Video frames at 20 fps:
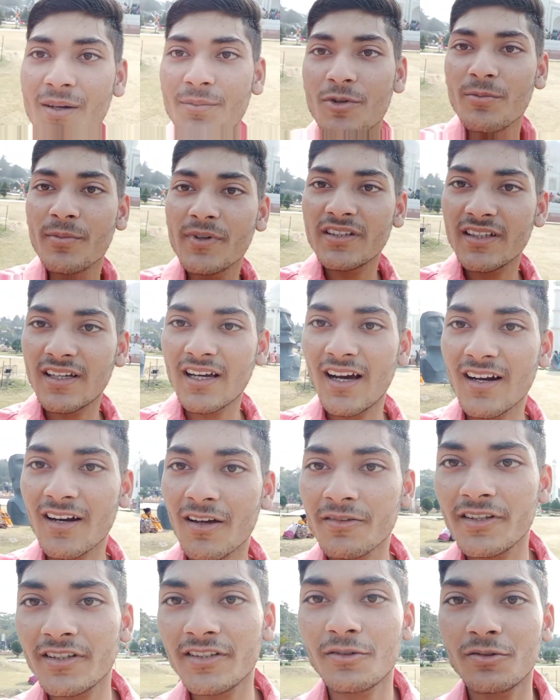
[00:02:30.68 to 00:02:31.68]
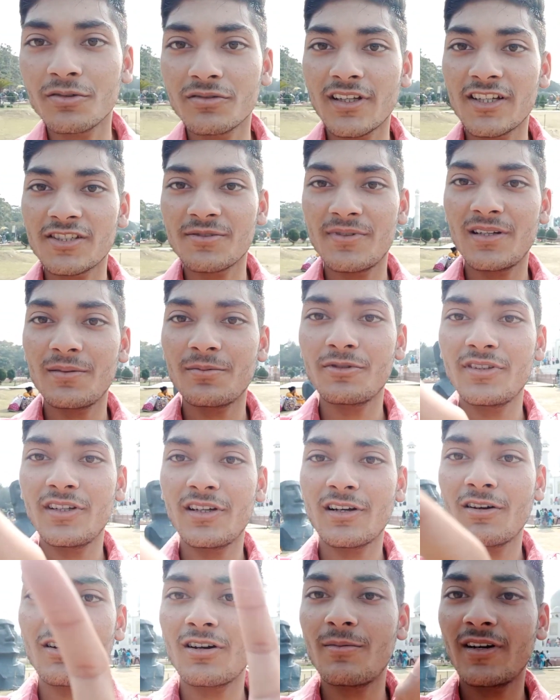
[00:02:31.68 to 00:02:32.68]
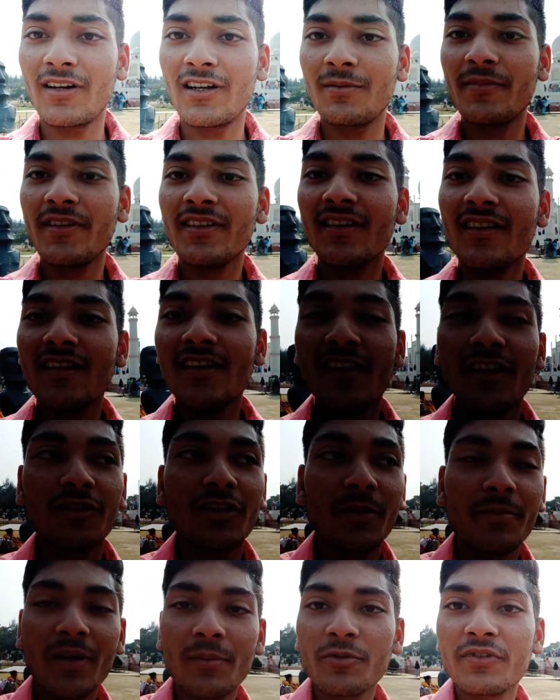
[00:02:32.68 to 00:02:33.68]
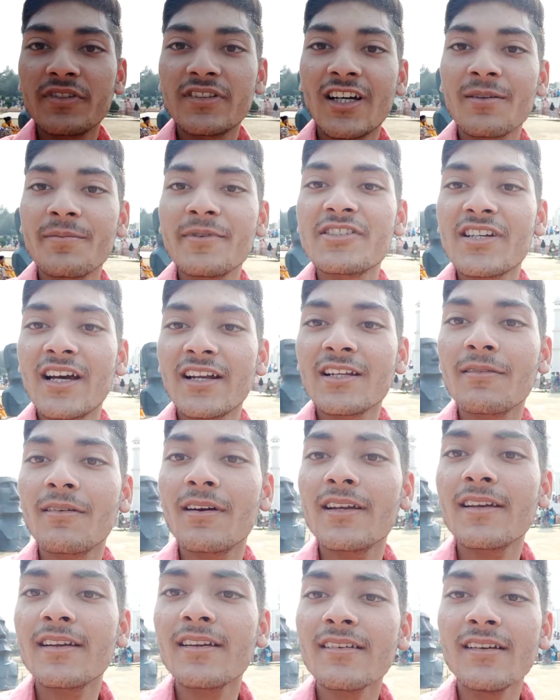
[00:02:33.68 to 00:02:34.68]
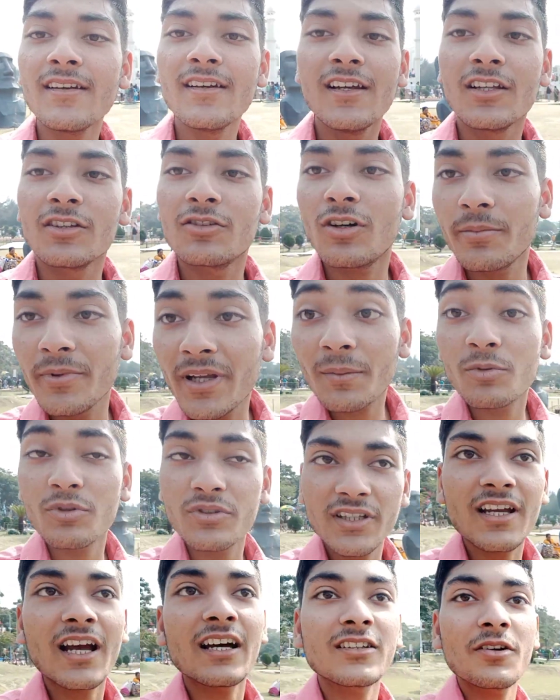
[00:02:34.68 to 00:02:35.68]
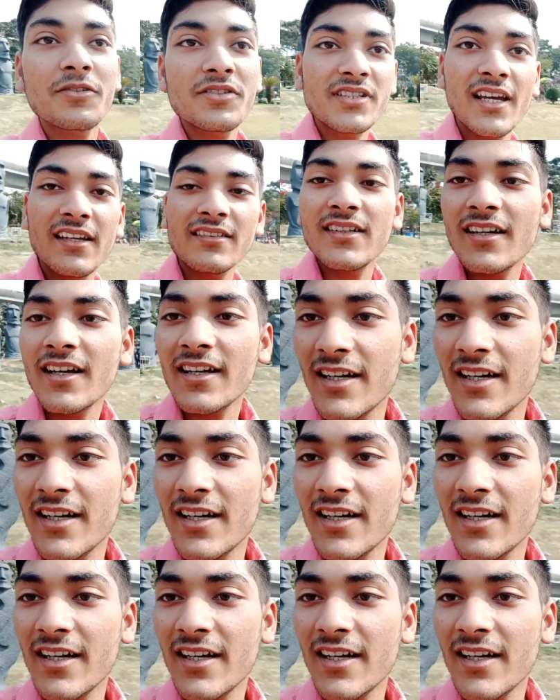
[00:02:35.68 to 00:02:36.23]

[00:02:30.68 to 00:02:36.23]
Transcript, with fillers: आपको मैं दिखा रहा हूँ ये देखो ताजमहल आपको दिख रहा होगा बगल में तो अभी हम लोग इधर भी जाने वाले हैं तो अभी आपको दिखाता हूँ इसके अंदर